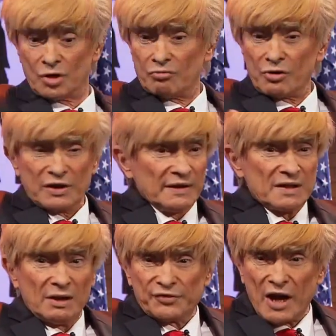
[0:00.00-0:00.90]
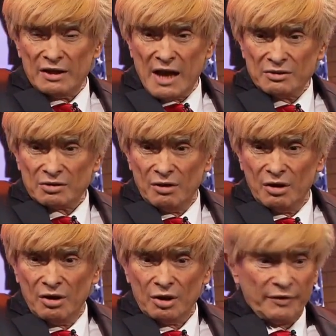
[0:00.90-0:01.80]
Russland ist ein Freiland.
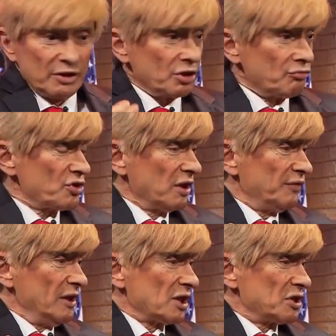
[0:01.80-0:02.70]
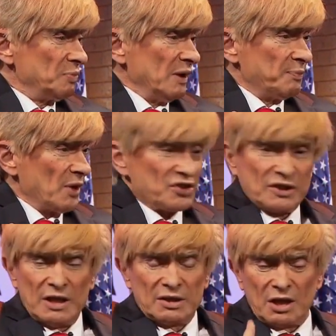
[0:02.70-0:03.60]
Na. Wenn der Russland will, dass ich bin
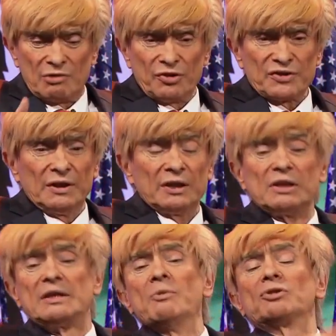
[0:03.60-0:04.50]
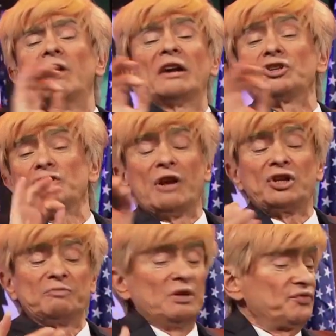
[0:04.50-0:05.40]
Präsident, der Russland hat das demokratische
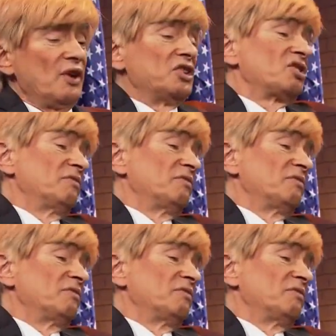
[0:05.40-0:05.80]
Recht, mich frei zu